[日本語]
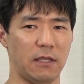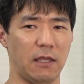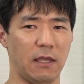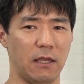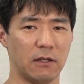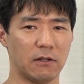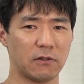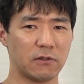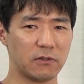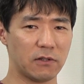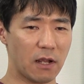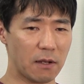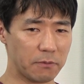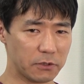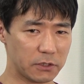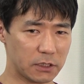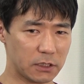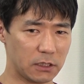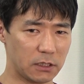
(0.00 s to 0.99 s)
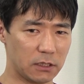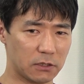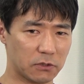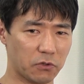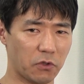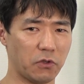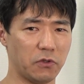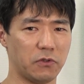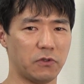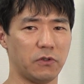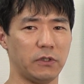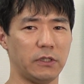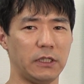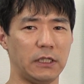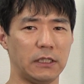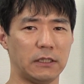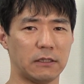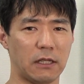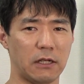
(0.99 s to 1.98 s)
ねクラブ G というふう
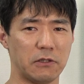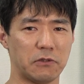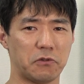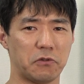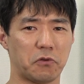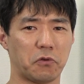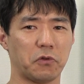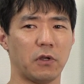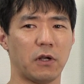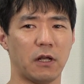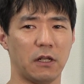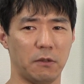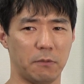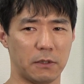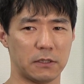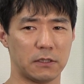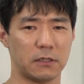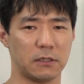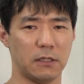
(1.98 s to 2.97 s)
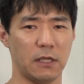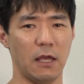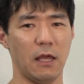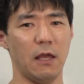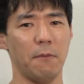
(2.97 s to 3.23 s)
に言ったりすることがあります、